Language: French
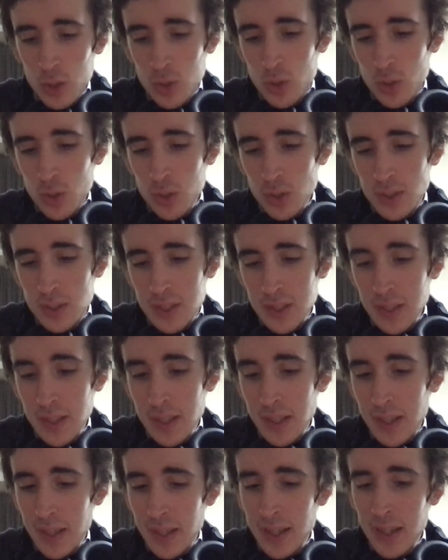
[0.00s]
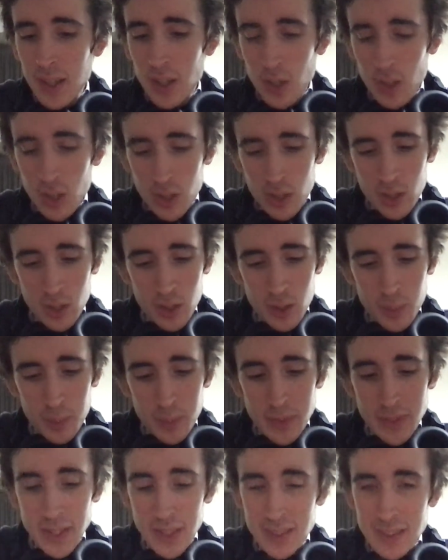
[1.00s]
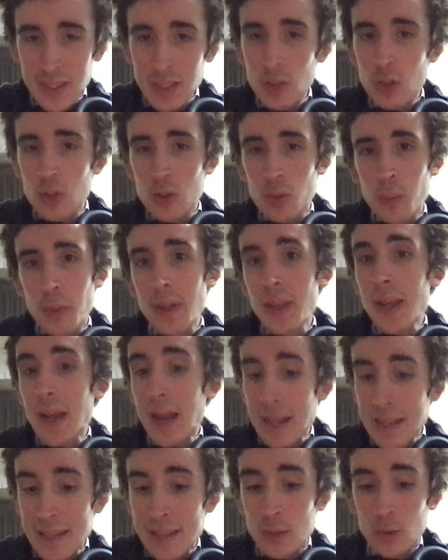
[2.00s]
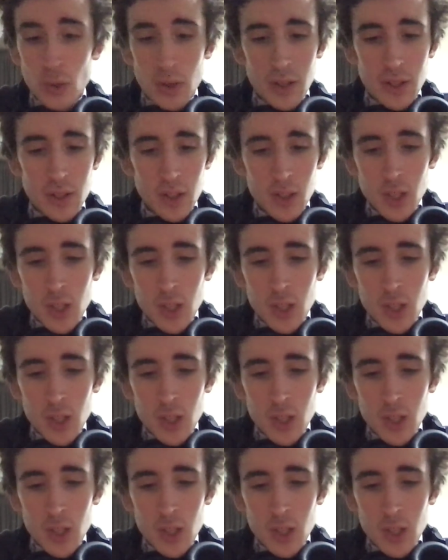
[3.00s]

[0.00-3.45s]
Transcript: de générer euh, mes articles de manière aléatoire.